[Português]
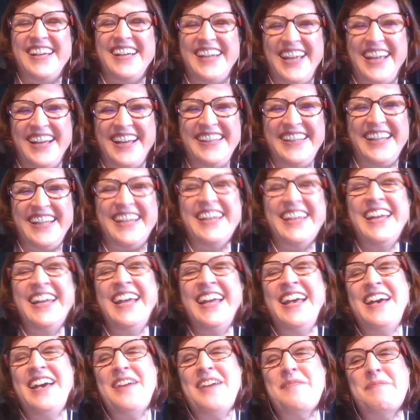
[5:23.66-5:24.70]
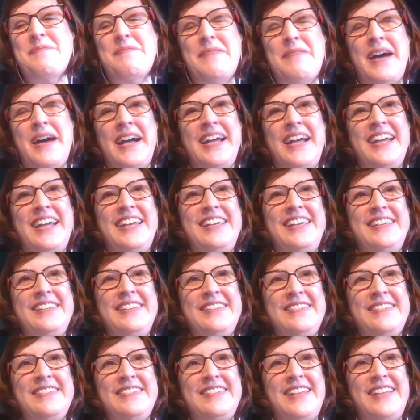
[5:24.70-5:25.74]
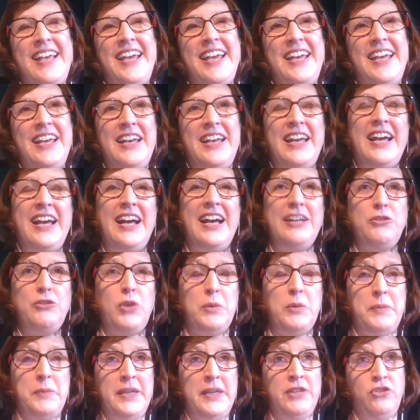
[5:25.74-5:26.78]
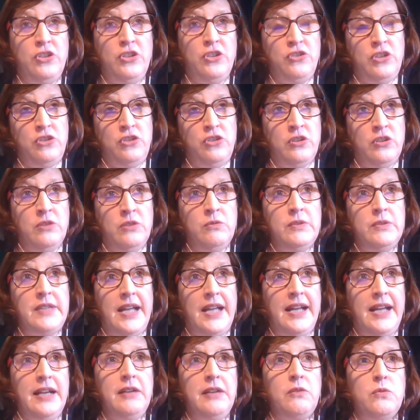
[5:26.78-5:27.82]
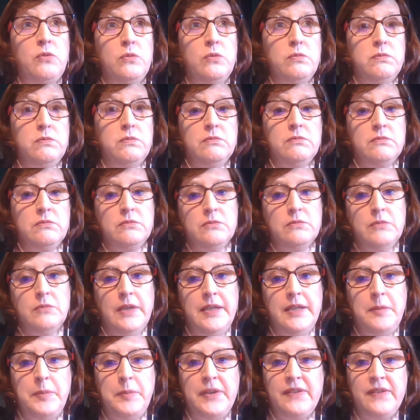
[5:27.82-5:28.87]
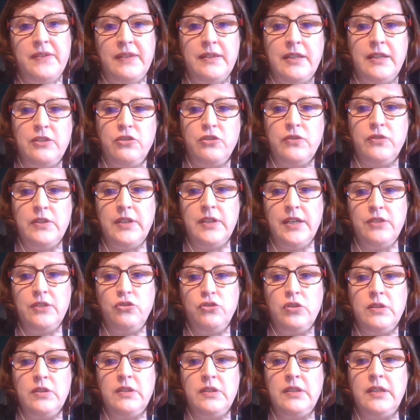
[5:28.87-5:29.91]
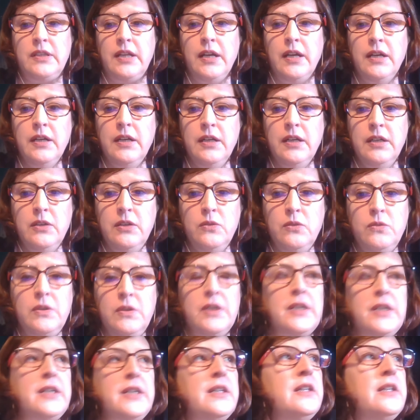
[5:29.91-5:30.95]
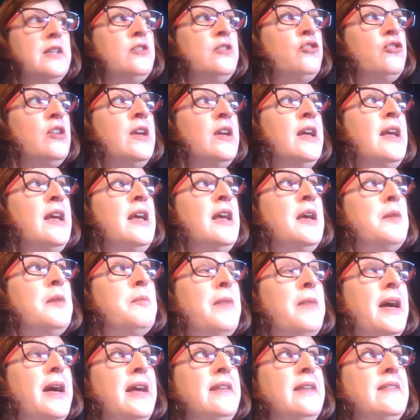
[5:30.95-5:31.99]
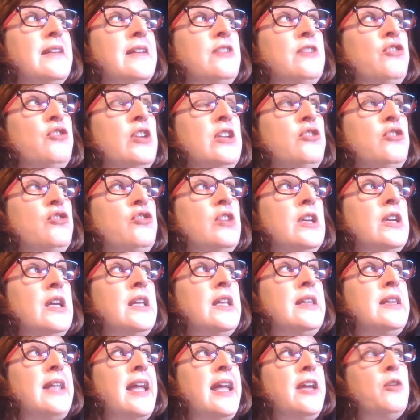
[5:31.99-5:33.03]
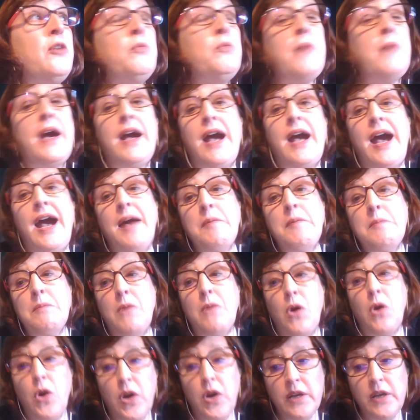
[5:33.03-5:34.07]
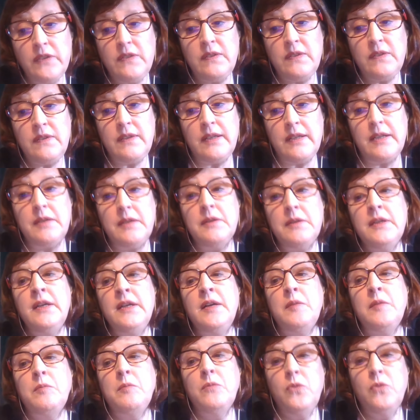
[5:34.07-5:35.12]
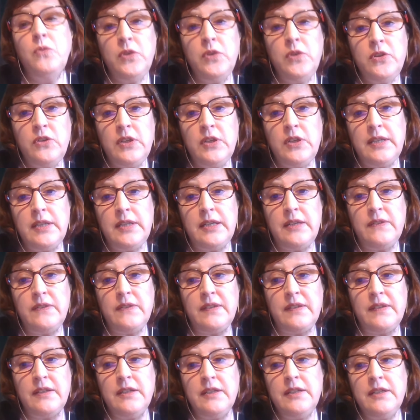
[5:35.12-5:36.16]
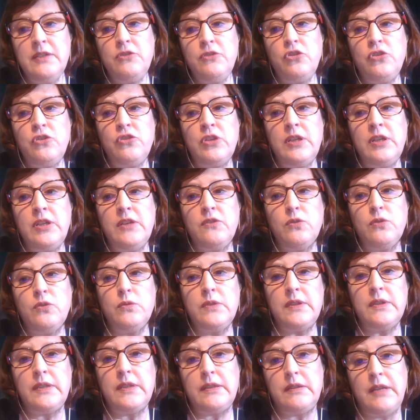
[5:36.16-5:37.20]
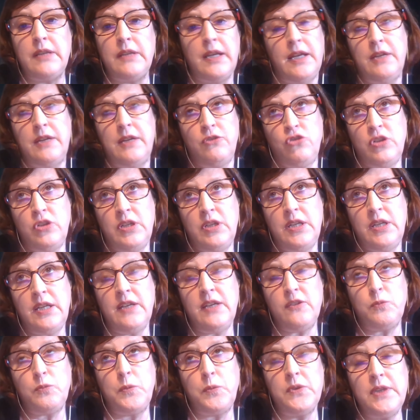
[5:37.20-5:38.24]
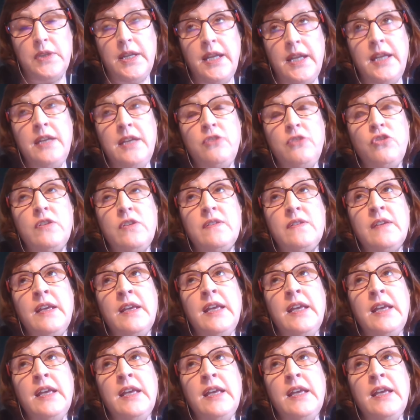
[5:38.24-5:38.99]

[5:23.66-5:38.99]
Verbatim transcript: É a D, Mas é, atualmente a gente não está com uma representatividade tão grande, mas a gente tem uma amostra muito interessante de resultados é, de respondentes